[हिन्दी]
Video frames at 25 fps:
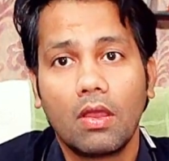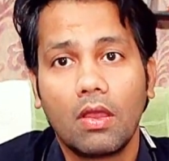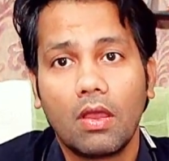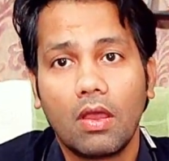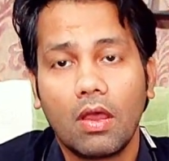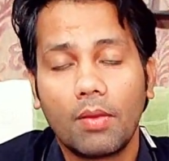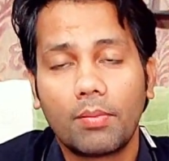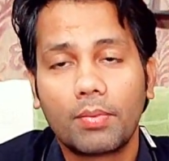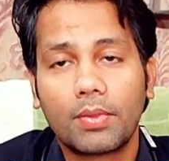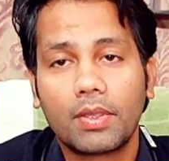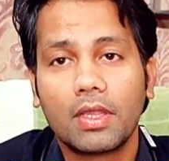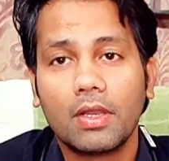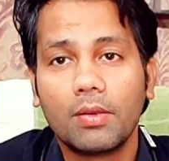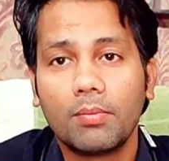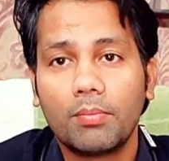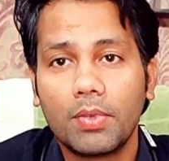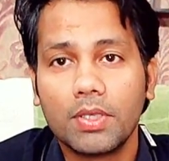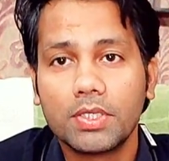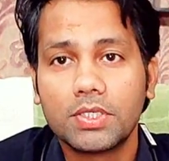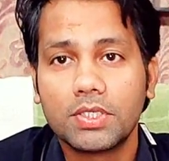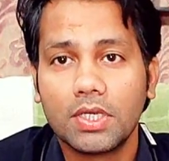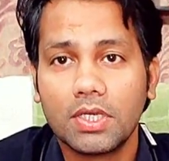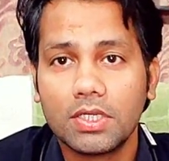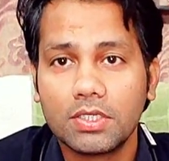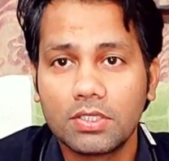अब किन
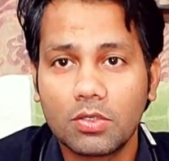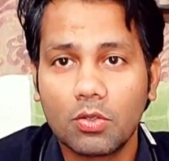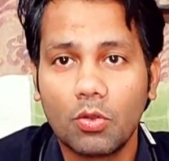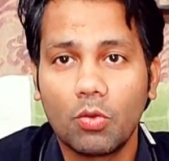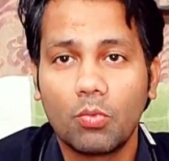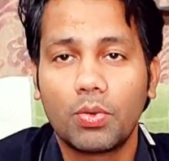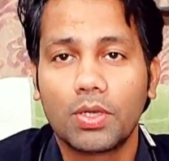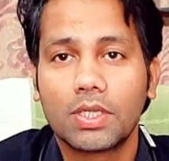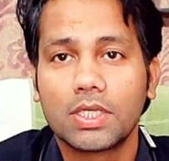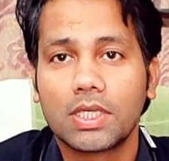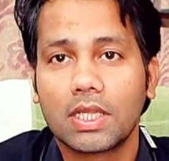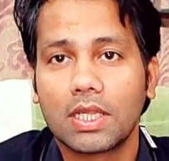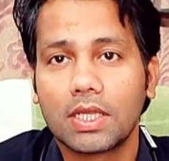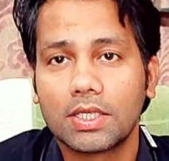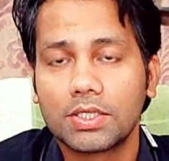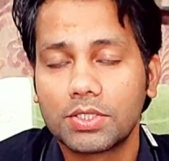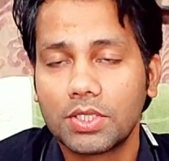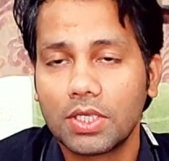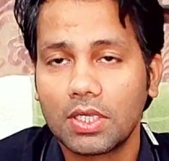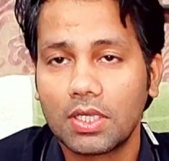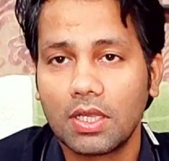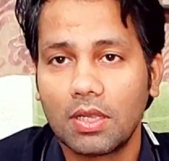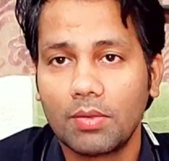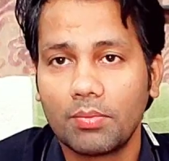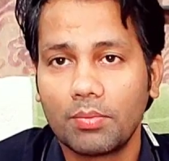पेशेंट्स के ऊपर ज़्यादा
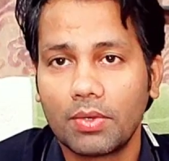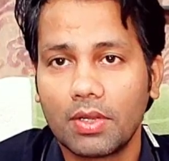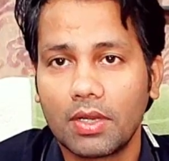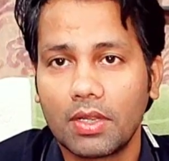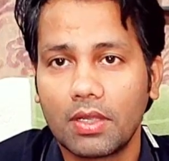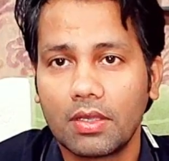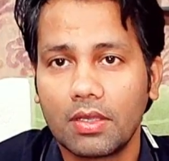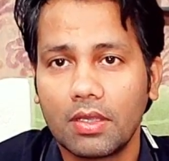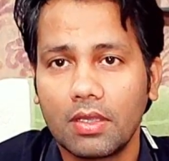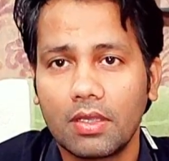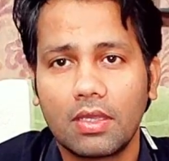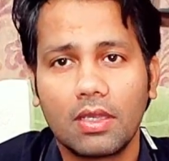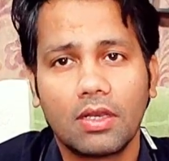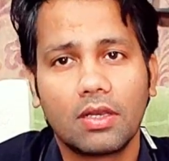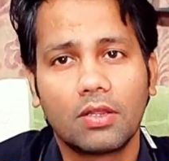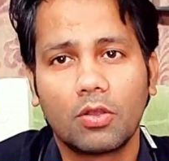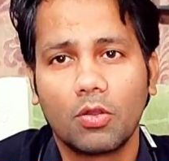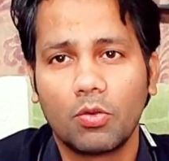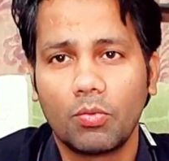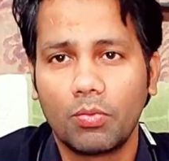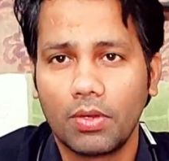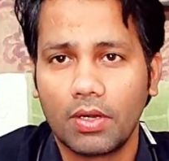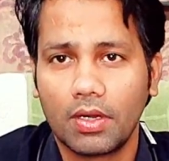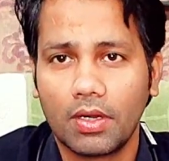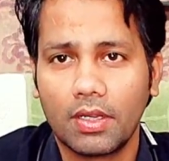अच्छा काम करेगी किन के
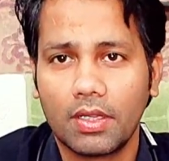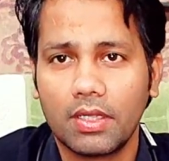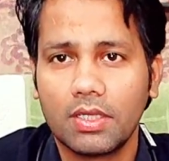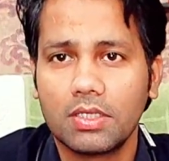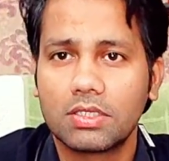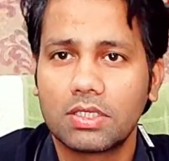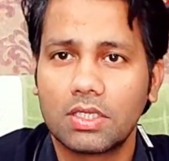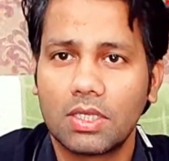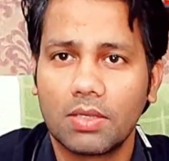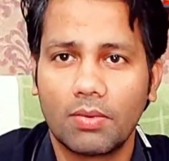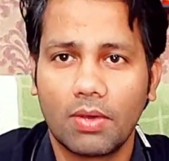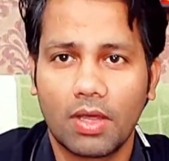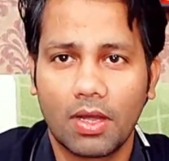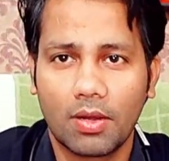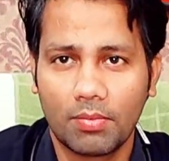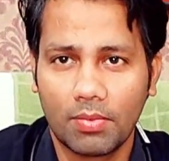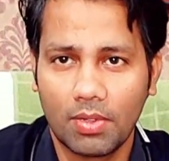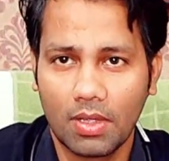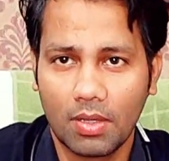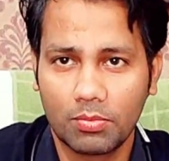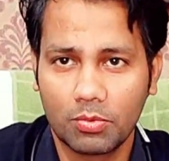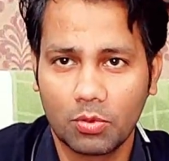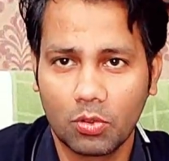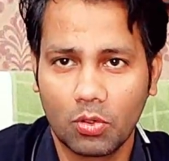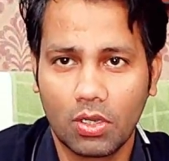ऊपर नहीं इसके बारे में
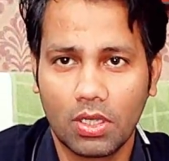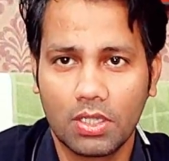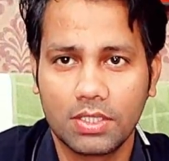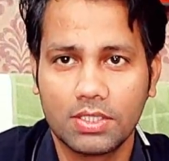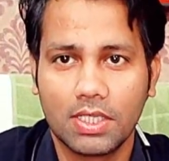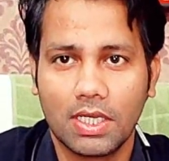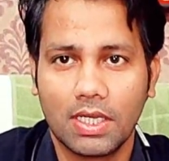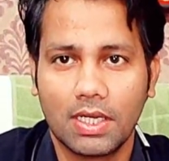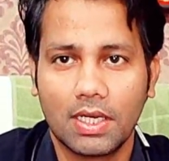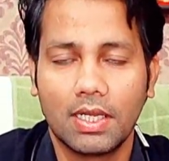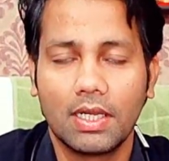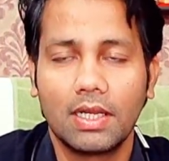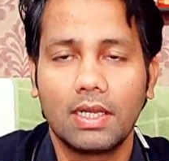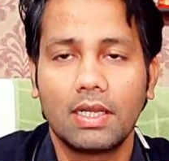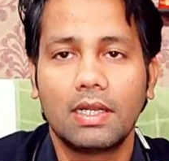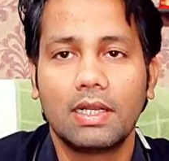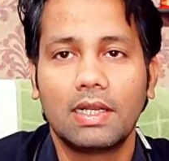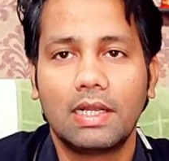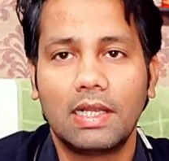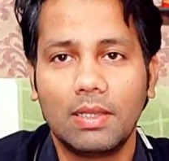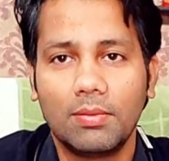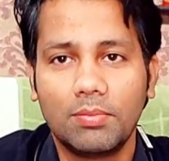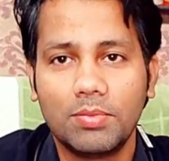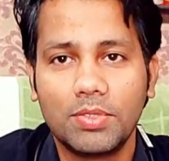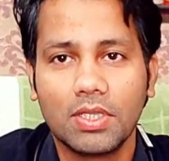आप थोड़ा जानें
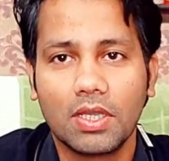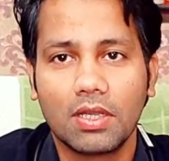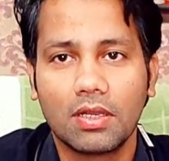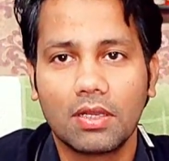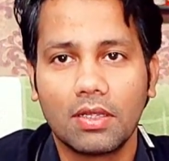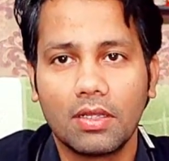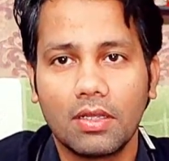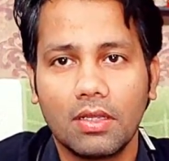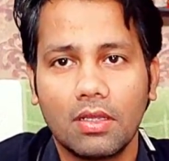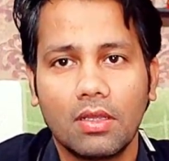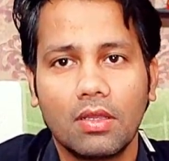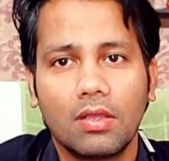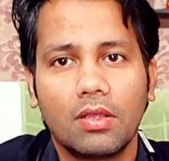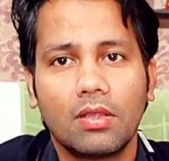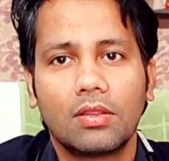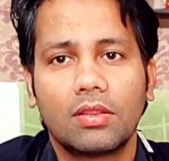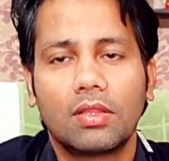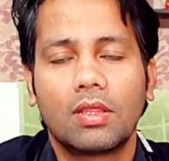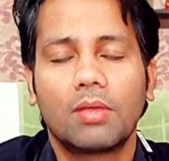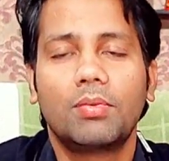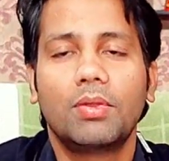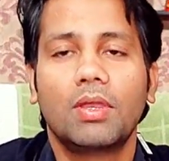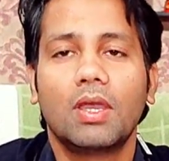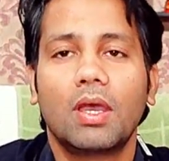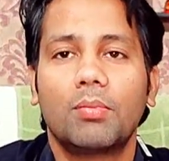डीप जानें
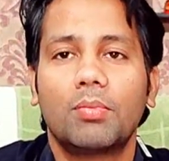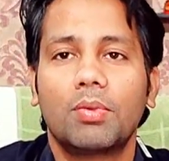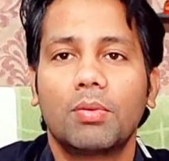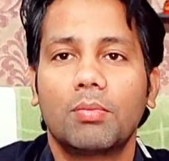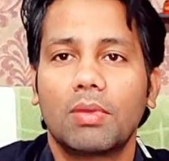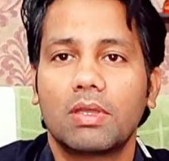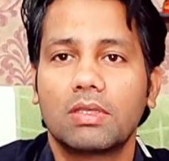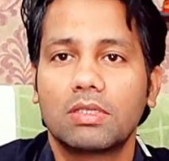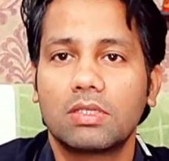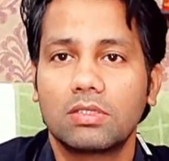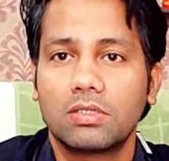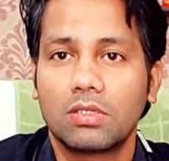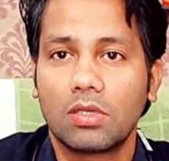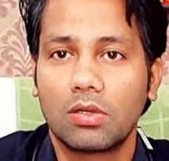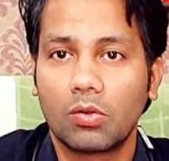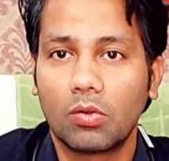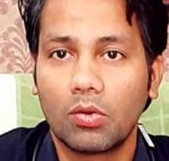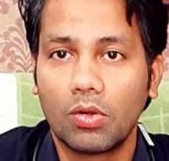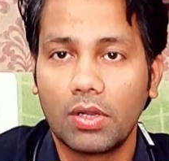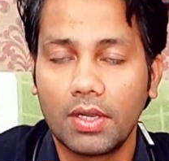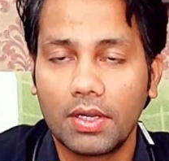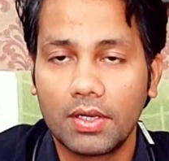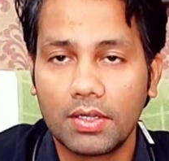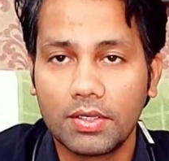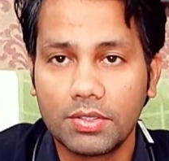तभी आप ये मैसेज
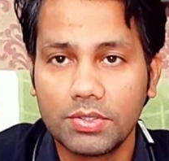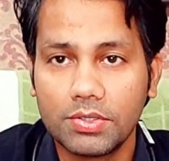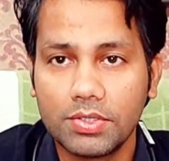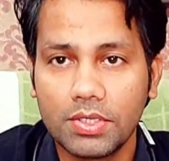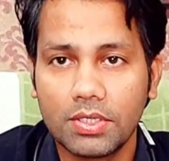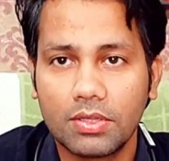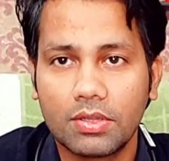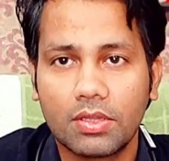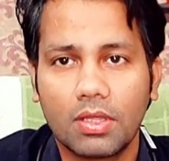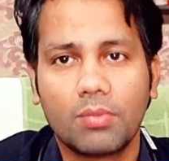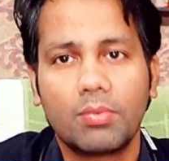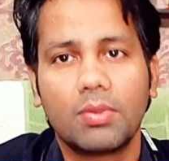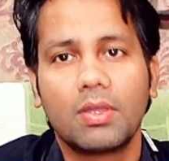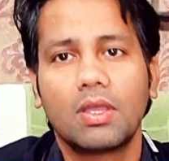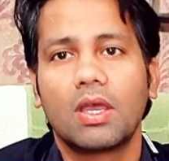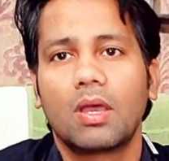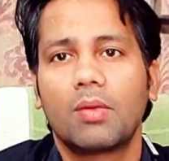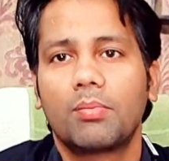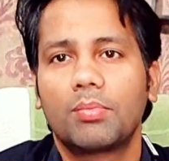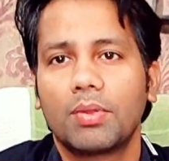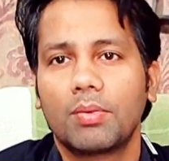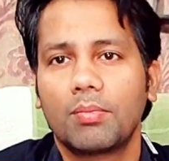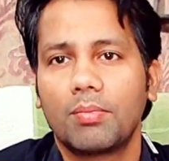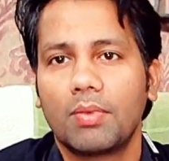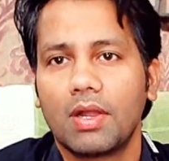सर्कुलेट कीजिए तभी
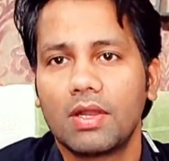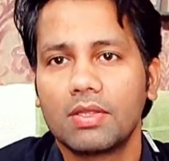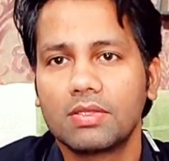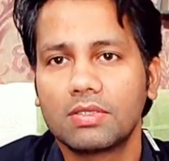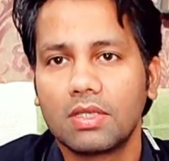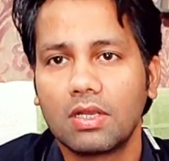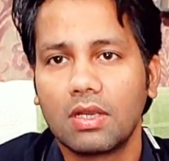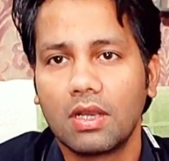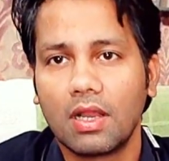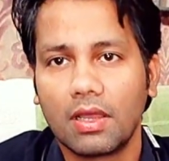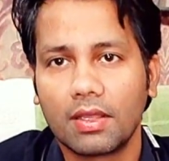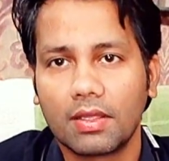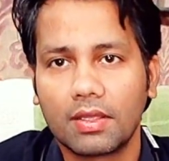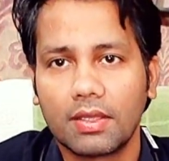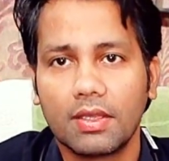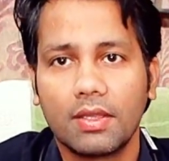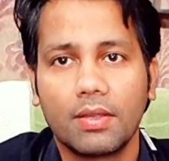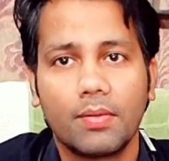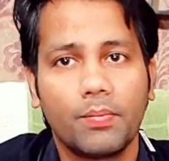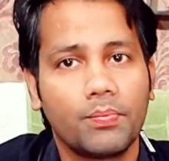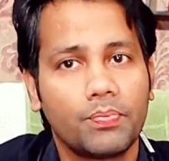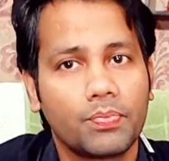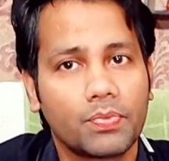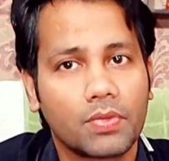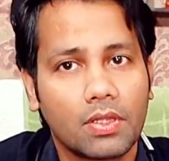आप ये मेडिसिन ला के
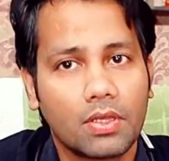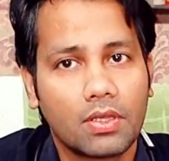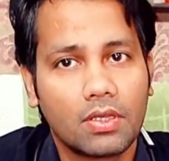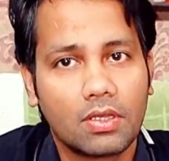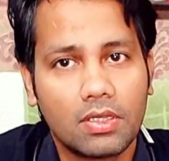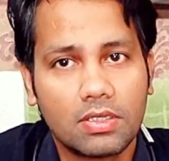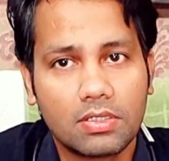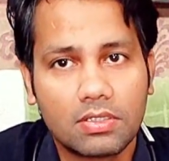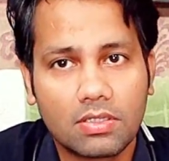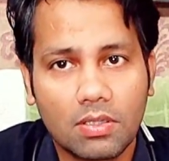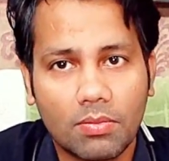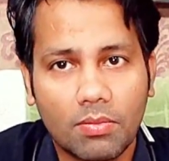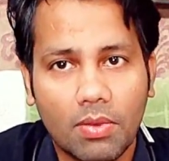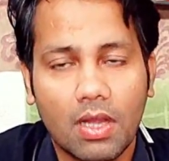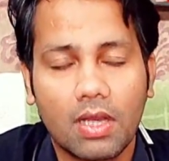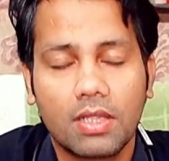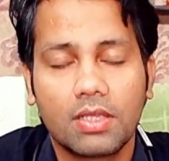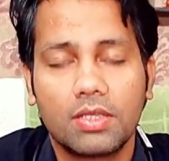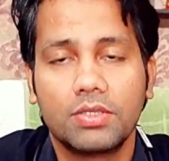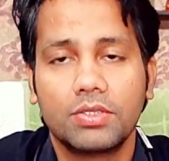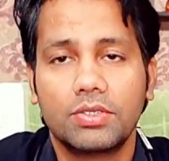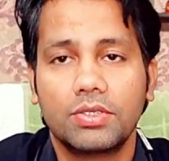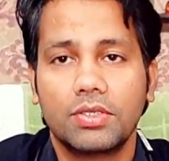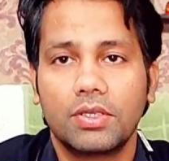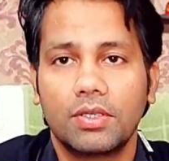इस्तेमाल
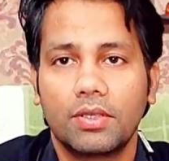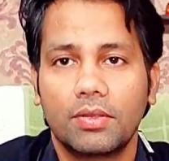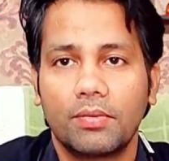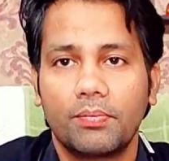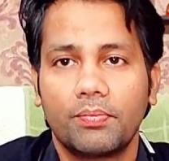कीजिए